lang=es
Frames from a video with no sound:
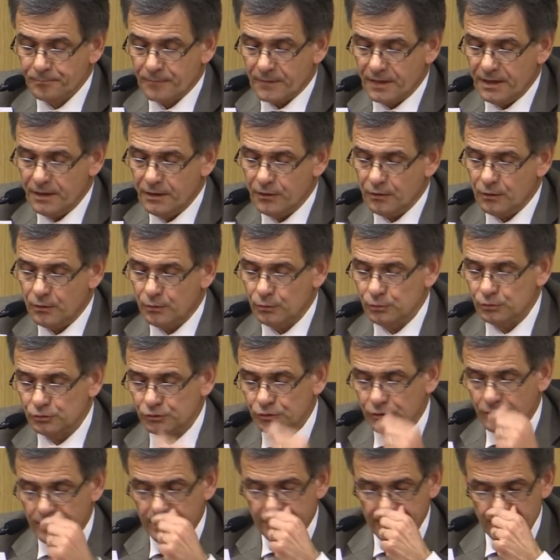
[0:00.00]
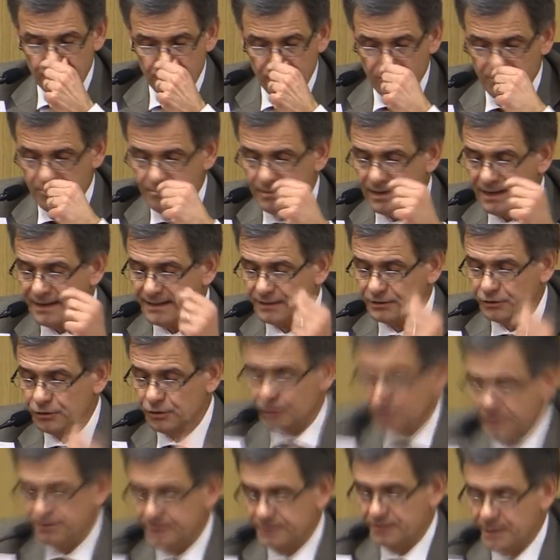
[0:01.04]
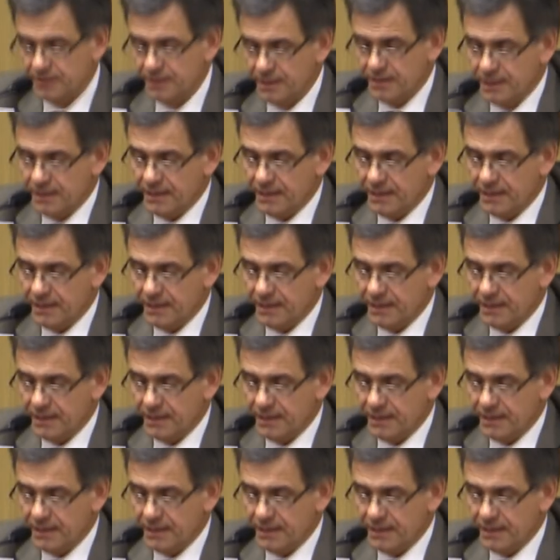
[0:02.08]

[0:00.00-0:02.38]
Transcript: en concurso real con vejaciones,